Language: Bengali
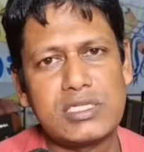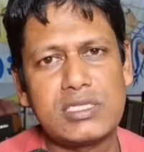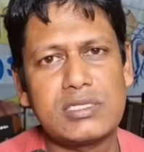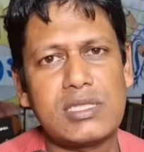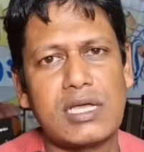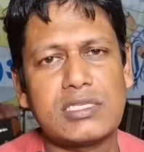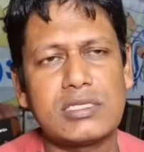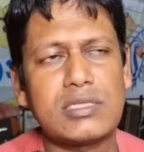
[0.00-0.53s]

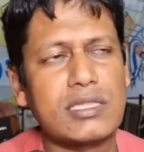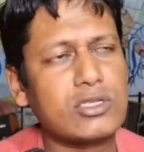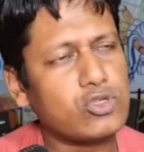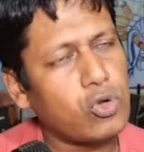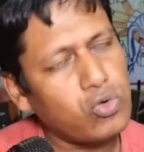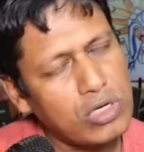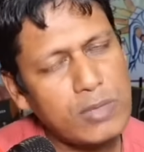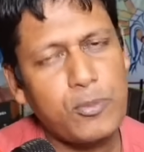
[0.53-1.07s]
রাজনীতিতে আছেন তাদের
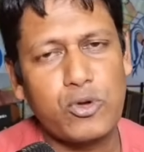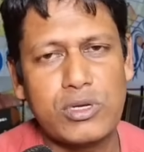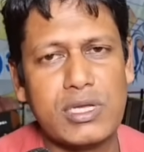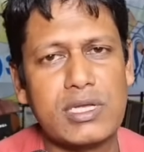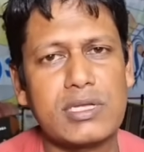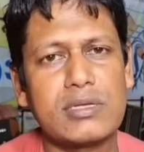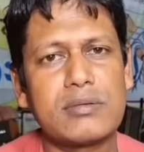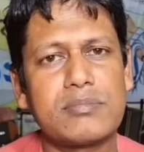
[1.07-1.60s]
সকলের
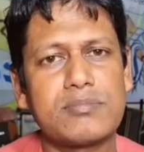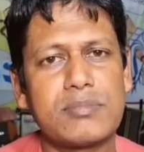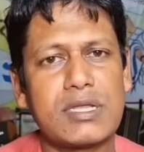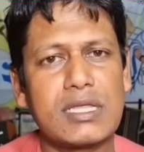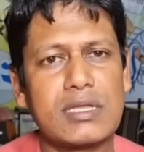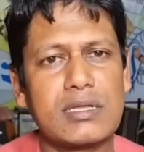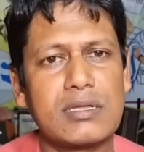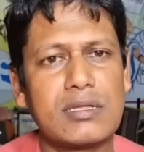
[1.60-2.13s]
পক্ষে
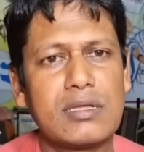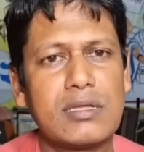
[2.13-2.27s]
মানে